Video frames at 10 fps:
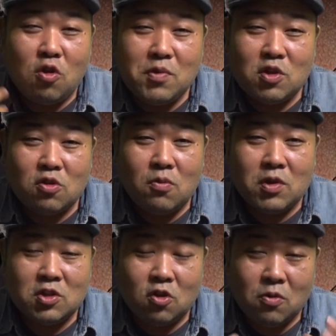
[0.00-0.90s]
喜びとと
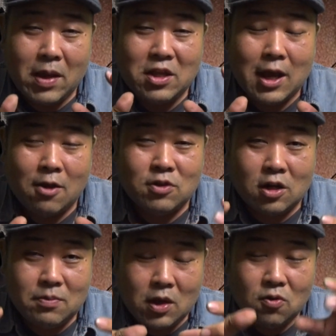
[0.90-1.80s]
もにその目にあふれ
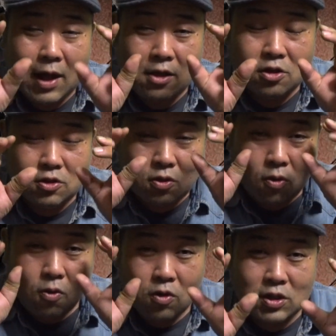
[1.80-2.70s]
る目の眼球
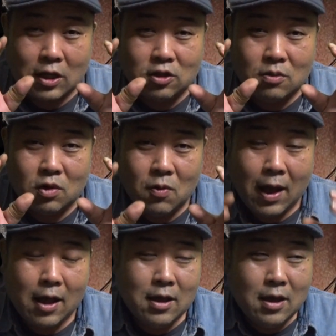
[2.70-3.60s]
の大きさっていうもの
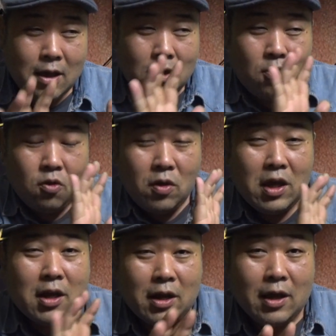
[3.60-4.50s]
は、この
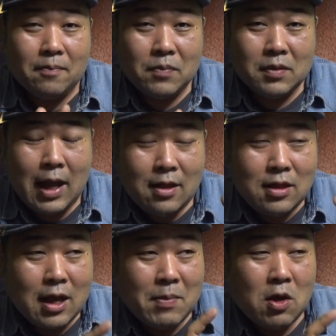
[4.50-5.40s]
映画ね、なん
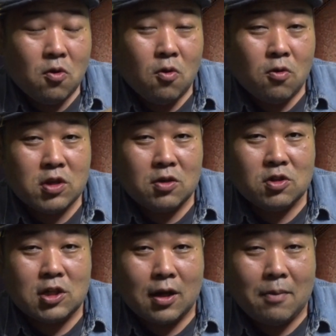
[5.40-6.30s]
で目を大きく
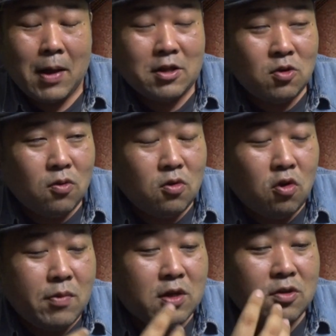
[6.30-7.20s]
したか、まあ日本の
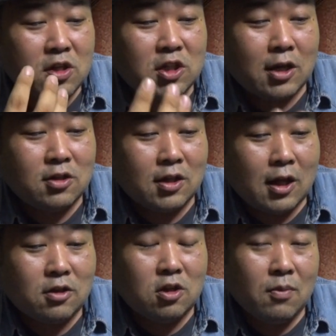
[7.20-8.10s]
コミックに近づけ
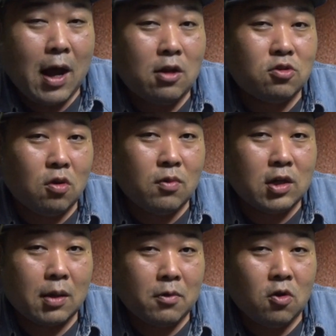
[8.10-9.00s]
たっていうのもあると思う
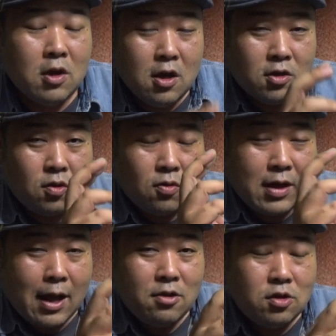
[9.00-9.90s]
んだけども、その
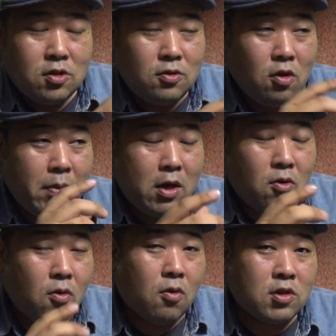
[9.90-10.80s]
眼球の目
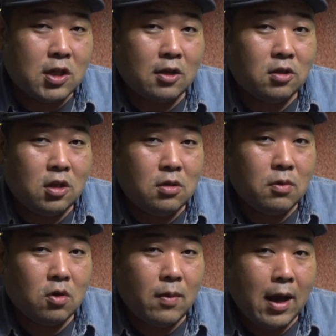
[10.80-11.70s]
の大きさっていう
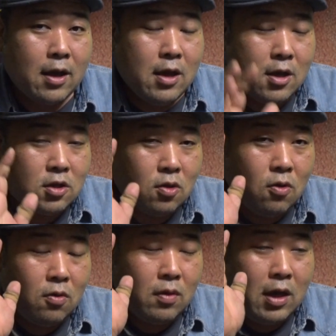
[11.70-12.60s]
ものは、そ
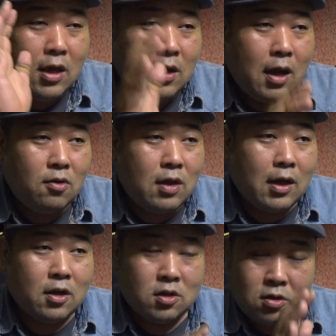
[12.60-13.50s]
の映画の
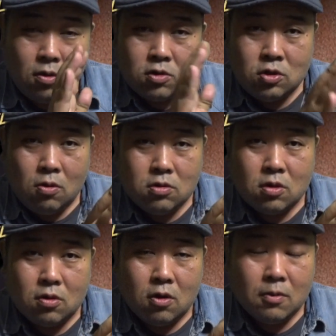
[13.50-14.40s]
中でその少
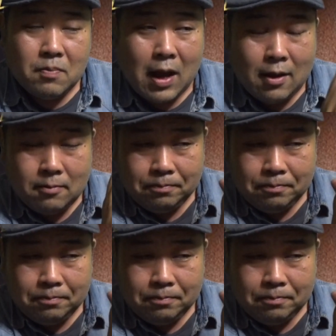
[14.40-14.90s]
女のまあ